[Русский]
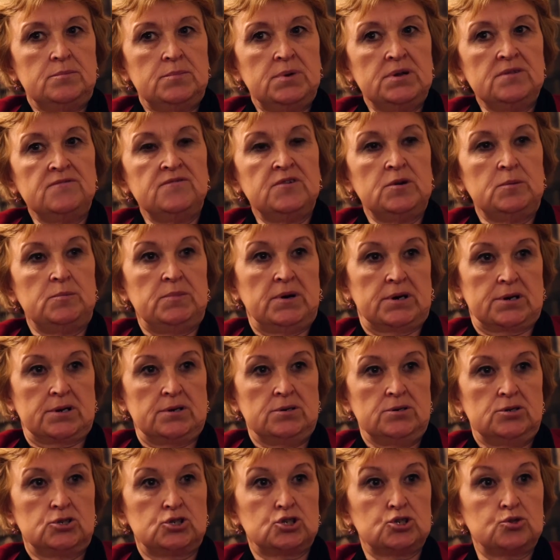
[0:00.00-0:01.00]
Был выбор,
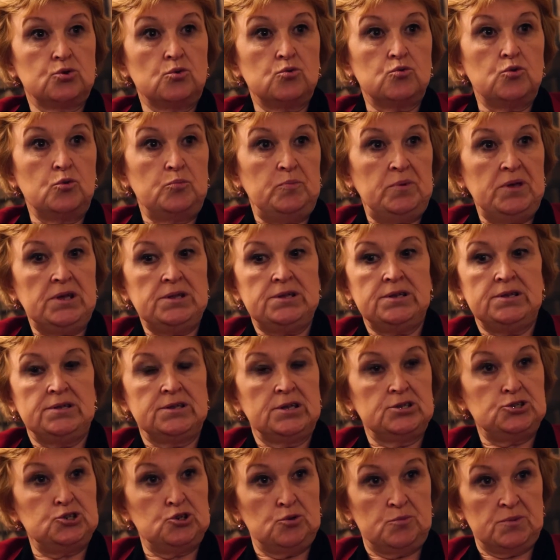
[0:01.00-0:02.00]
что купить и
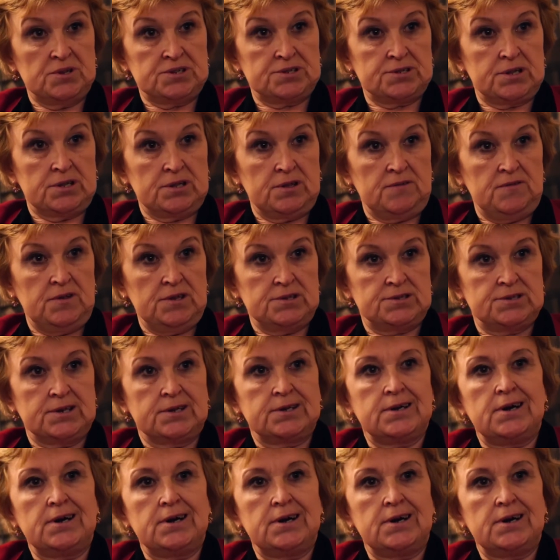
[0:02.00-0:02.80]
на чем остановиться,